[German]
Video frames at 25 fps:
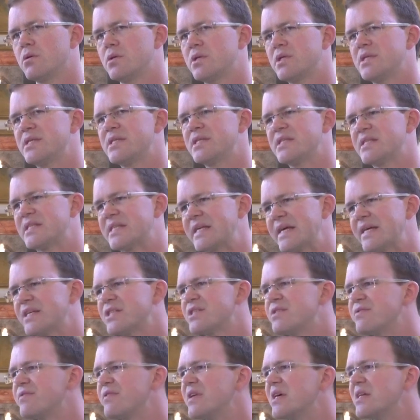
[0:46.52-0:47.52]
diesen
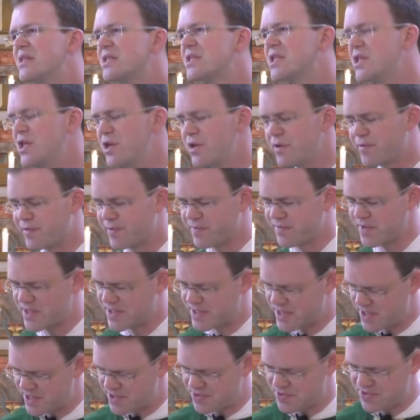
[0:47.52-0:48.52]
Text vertieft, wie
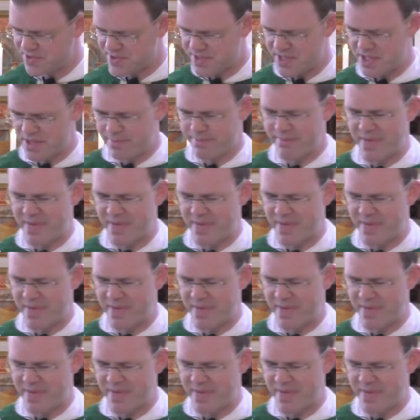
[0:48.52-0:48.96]
es Jesus hier